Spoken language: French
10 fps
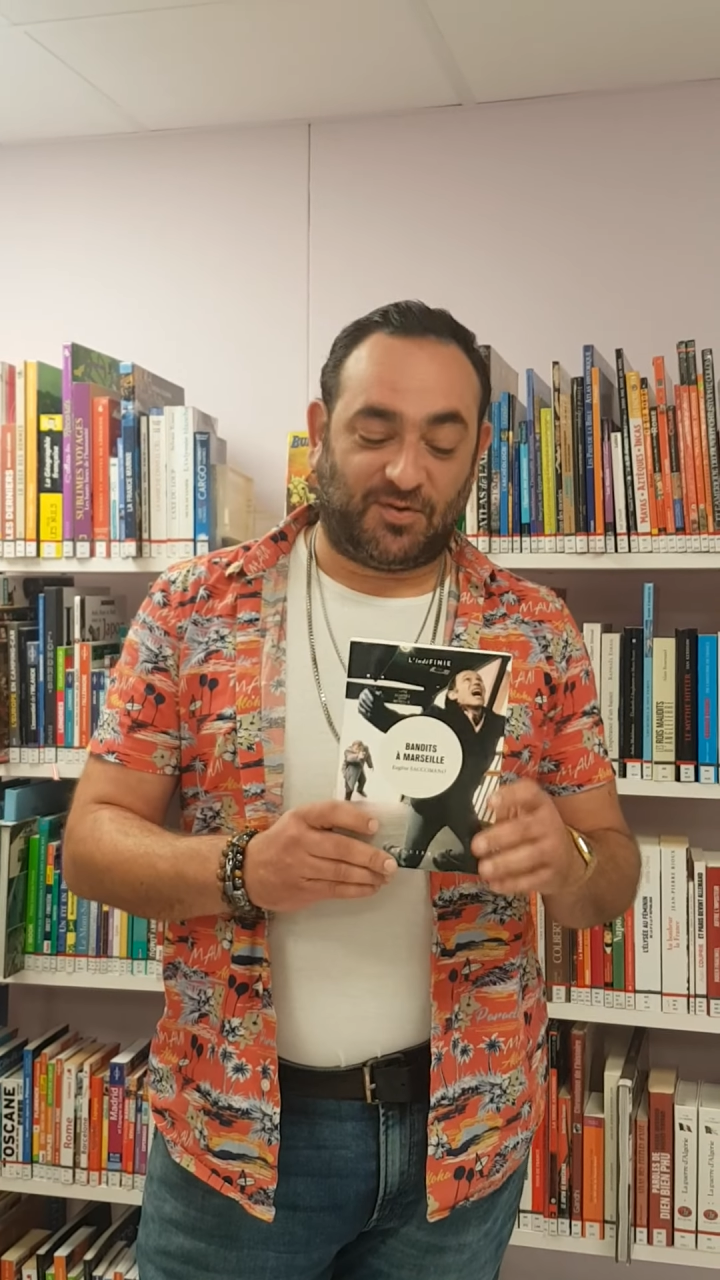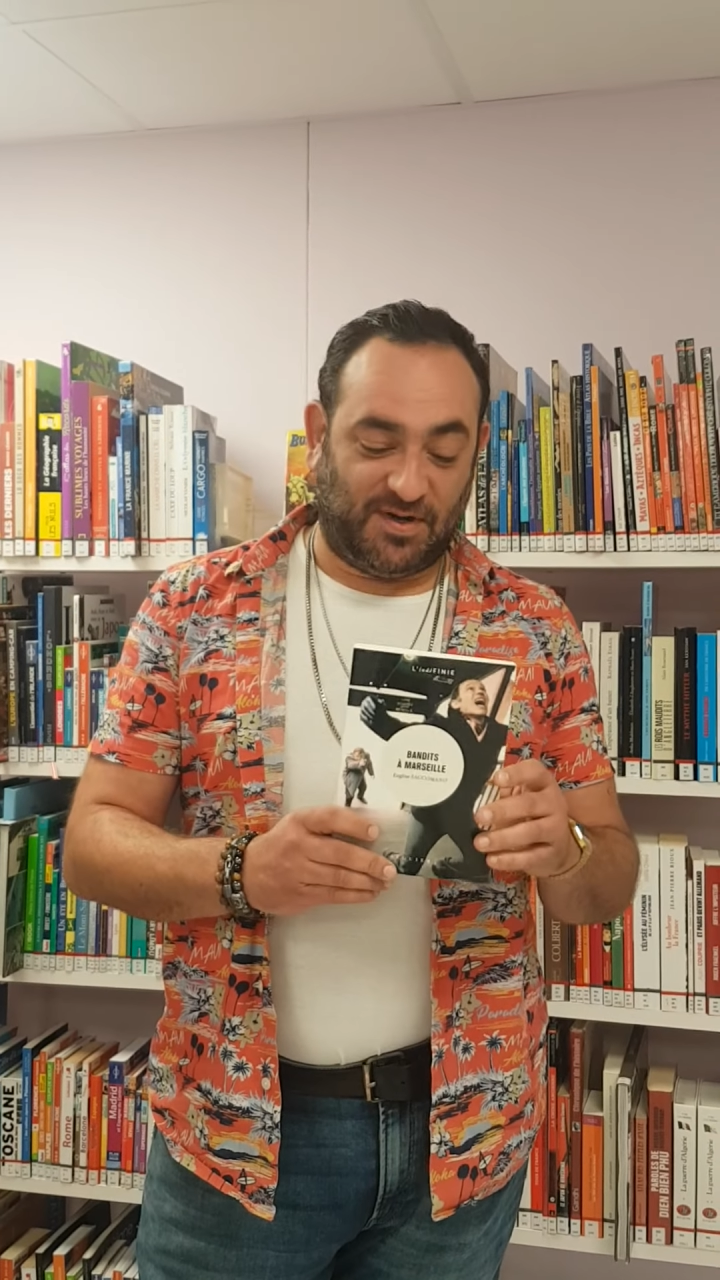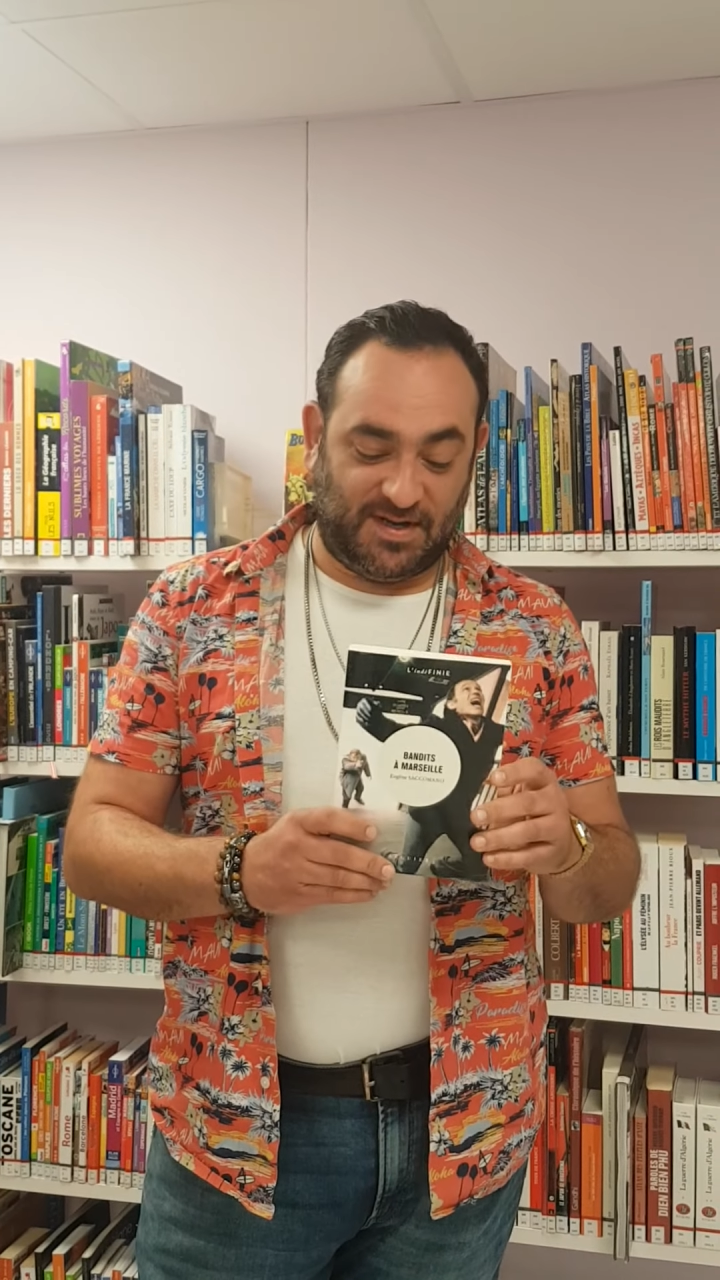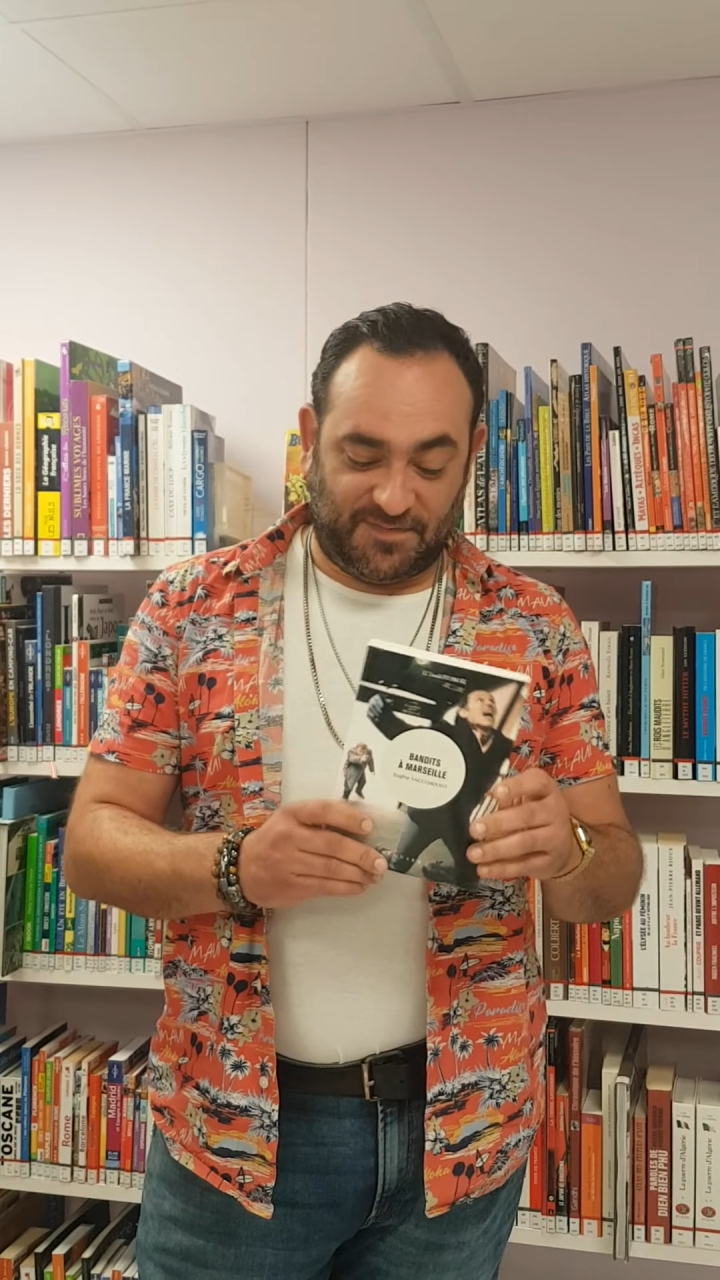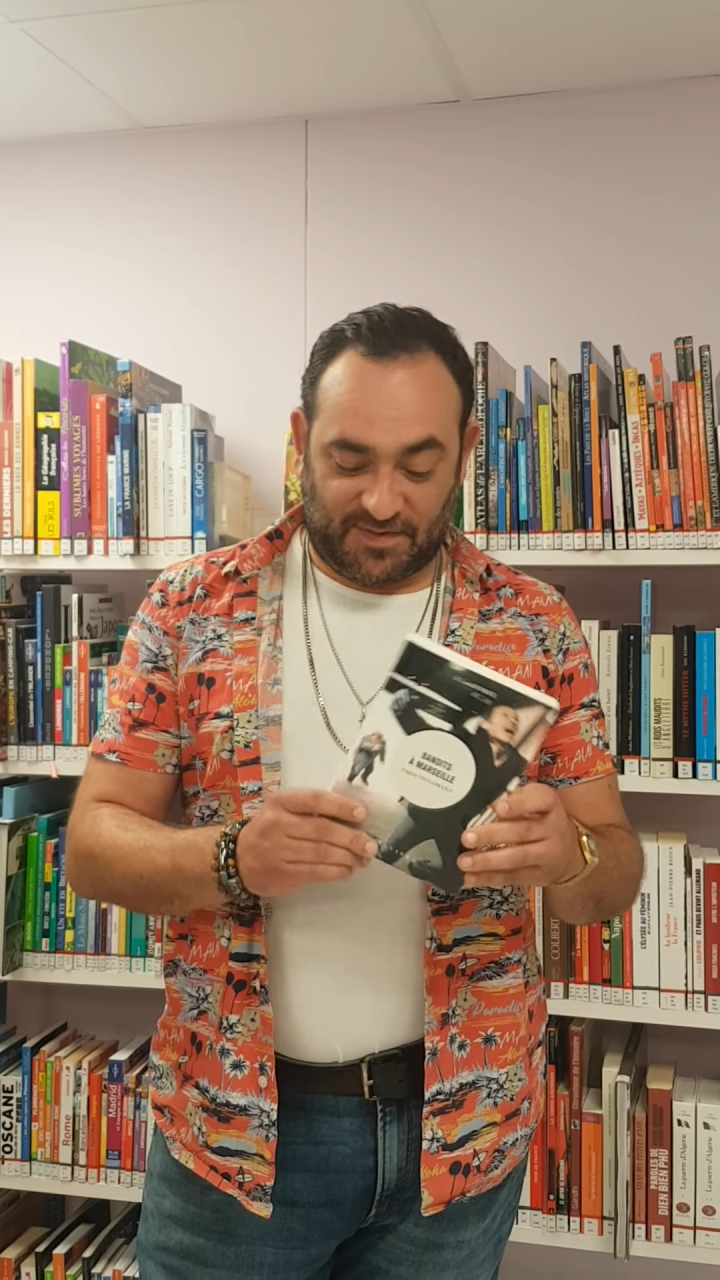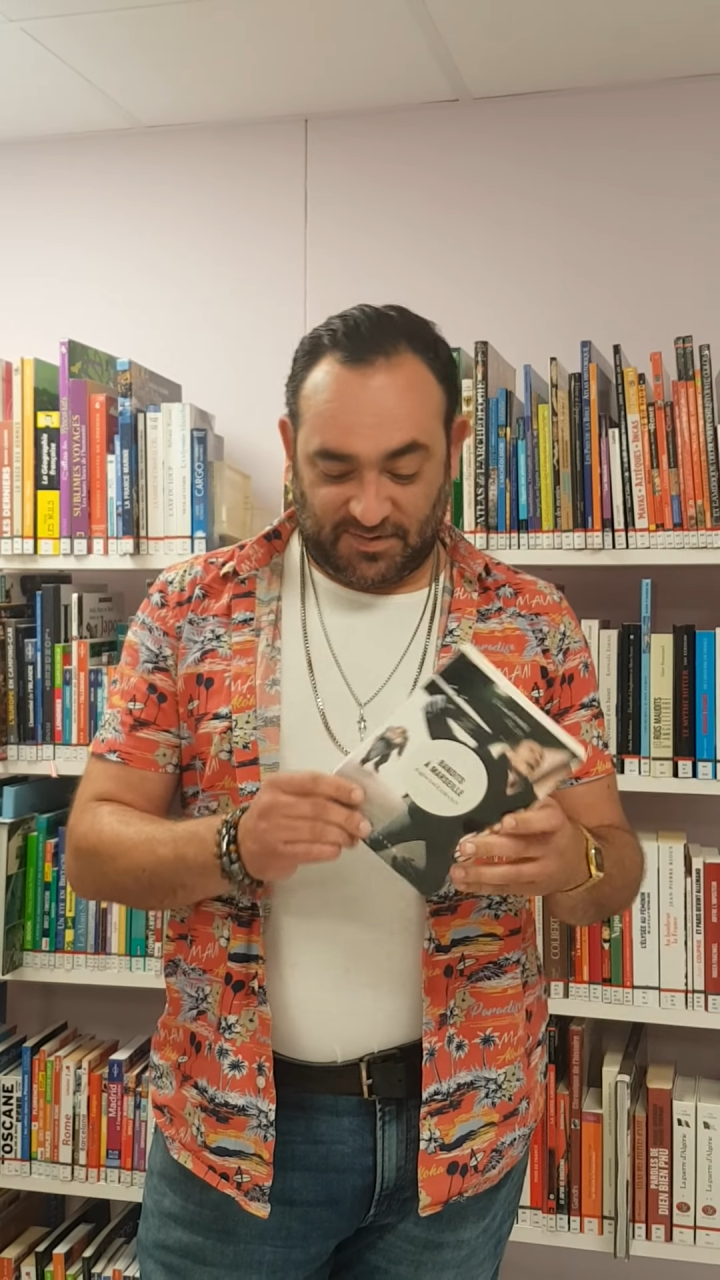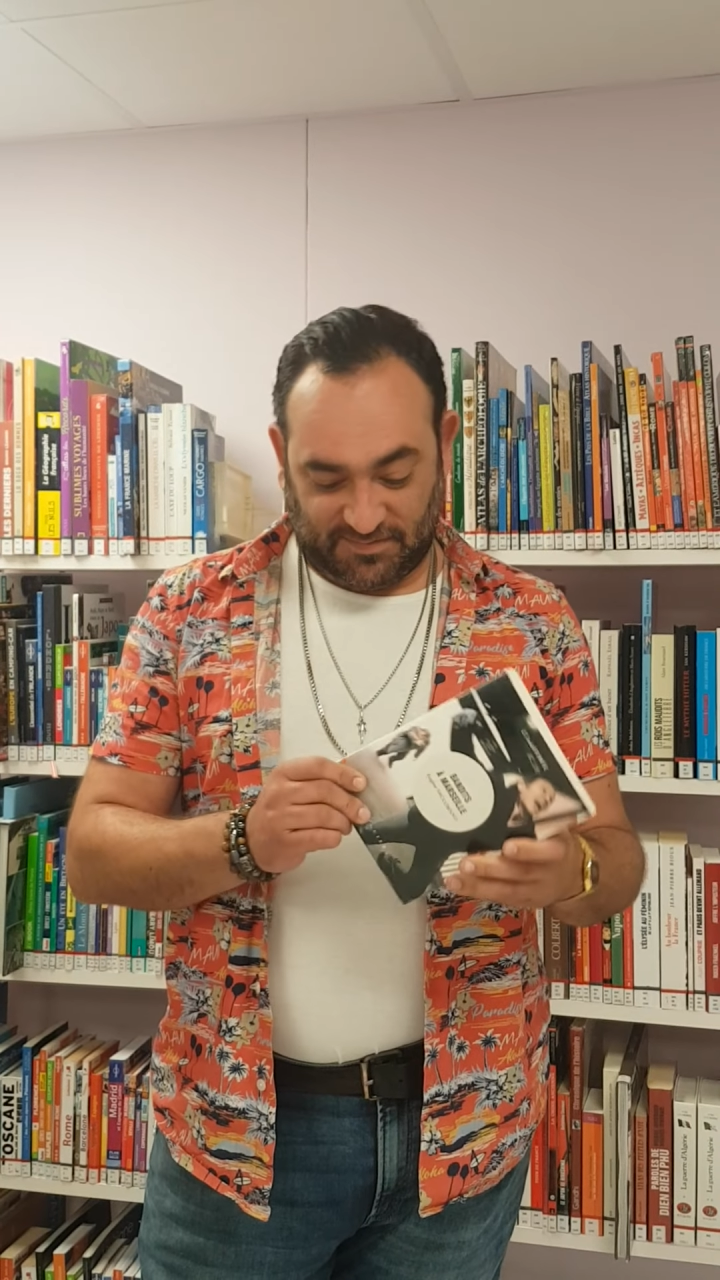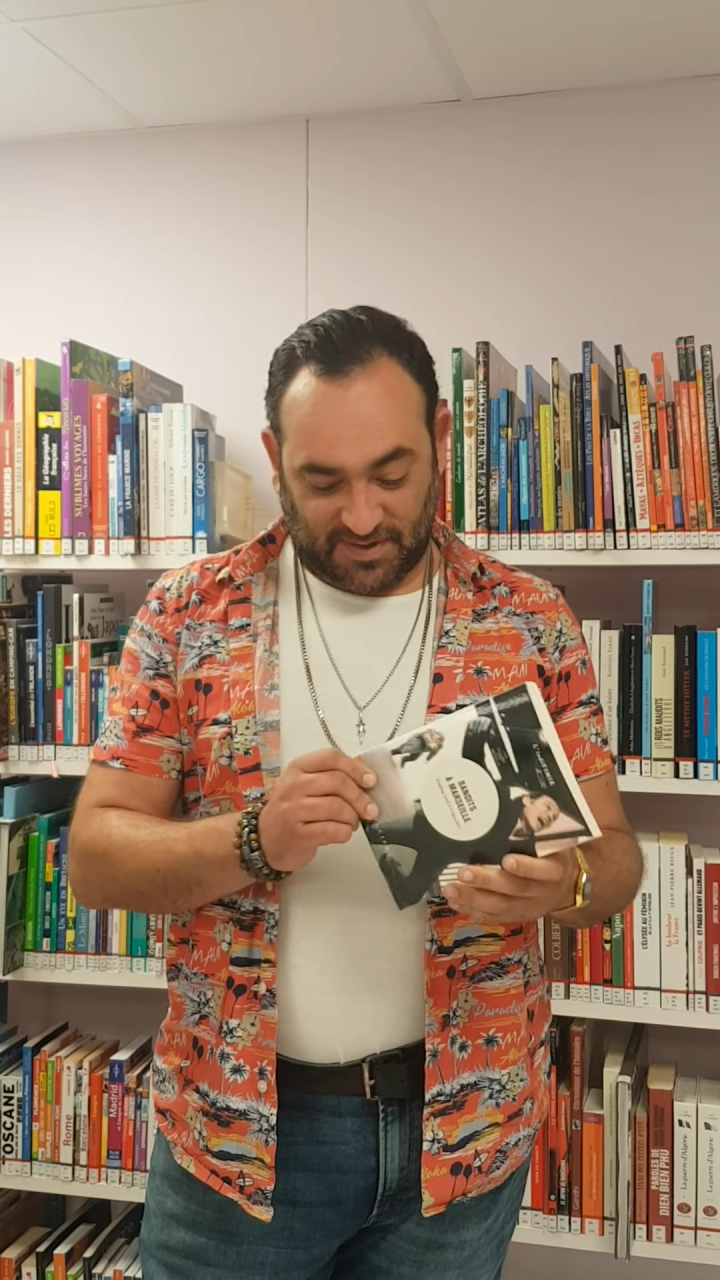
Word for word: livre.